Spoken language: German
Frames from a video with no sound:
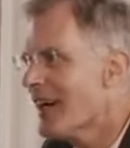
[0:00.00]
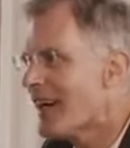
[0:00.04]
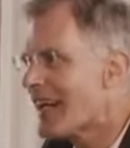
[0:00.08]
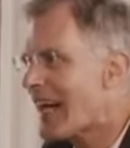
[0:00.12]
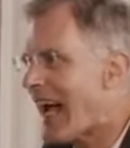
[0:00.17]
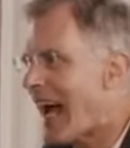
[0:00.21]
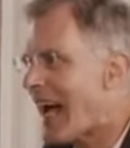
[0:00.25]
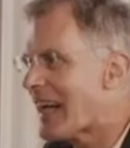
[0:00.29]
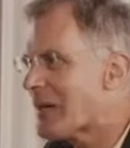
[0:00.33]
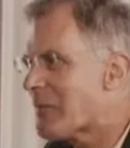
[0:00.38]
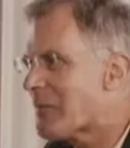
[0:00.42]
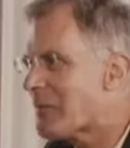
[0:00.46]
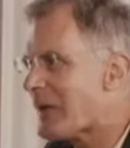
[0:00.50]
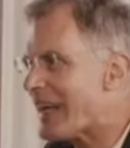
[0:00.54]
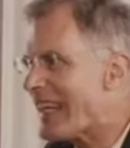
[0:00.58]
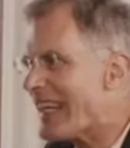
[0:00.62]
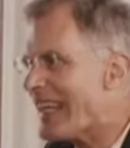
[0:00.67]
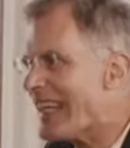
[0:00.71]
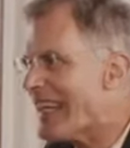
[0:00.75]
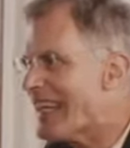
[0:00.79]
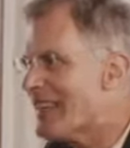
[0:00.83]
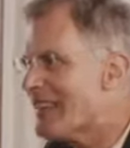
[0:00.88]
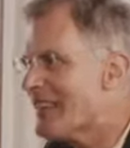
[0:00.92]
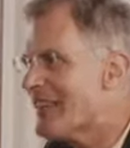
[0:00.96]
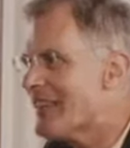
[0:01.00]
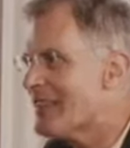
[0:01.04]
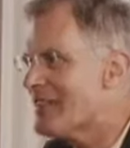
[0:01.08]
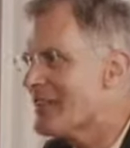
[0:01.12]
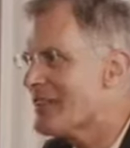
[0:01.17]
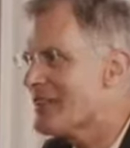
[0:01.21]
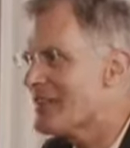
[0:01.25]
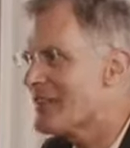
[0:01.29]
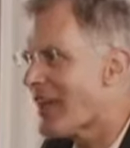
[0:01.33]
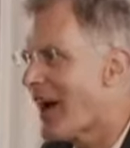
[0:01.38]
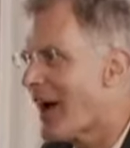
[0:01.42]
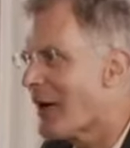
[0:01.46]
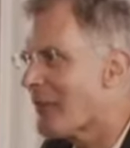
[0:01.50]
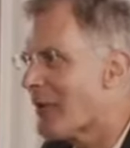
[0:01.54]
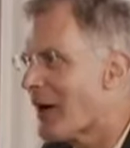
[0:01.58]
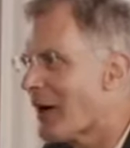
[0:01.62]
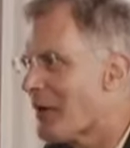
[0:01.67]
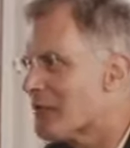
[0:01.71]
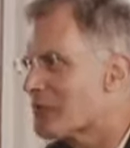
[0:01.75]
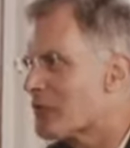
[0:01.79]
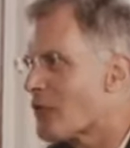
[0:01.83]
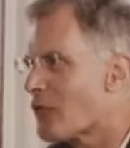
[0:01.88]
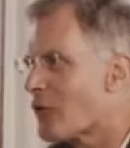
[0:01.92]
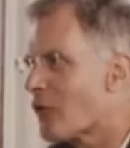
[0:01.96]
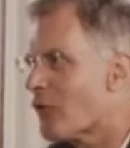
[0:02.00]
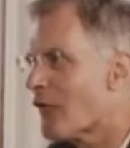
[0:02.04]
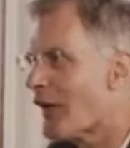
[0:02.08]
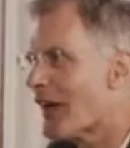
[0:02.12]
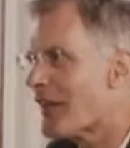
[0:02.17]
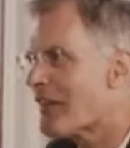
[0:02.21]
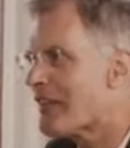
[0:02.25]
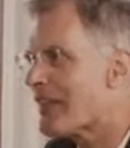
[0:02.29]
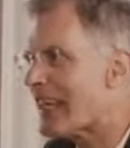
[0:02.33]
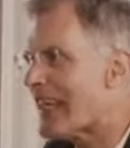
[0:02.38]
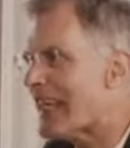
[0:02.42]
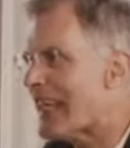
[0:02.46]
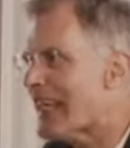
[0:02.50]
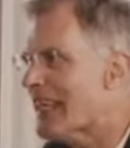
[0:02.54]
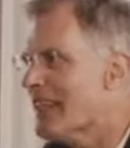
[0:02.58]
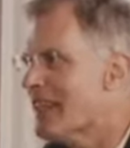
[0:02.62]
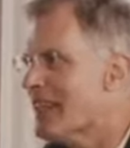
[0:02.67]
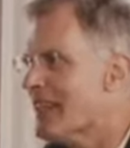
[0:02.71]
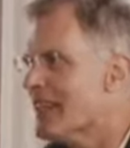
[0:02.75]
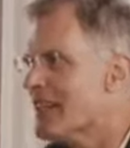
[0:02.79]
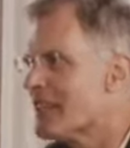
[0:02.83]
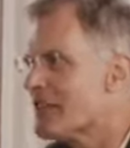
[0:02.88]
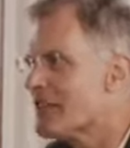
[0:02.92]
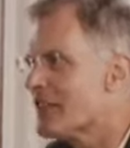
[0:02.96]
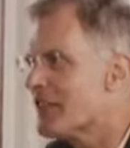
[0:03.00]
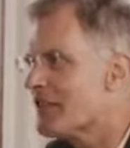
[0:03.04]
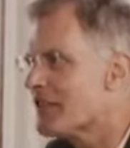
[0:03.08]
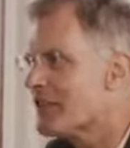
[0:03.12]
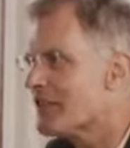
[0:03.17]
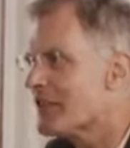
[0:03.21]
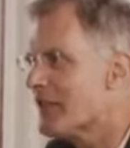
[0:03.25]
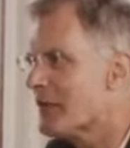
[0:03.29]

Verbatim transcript: keine Predigt, aber sowas ähnliches,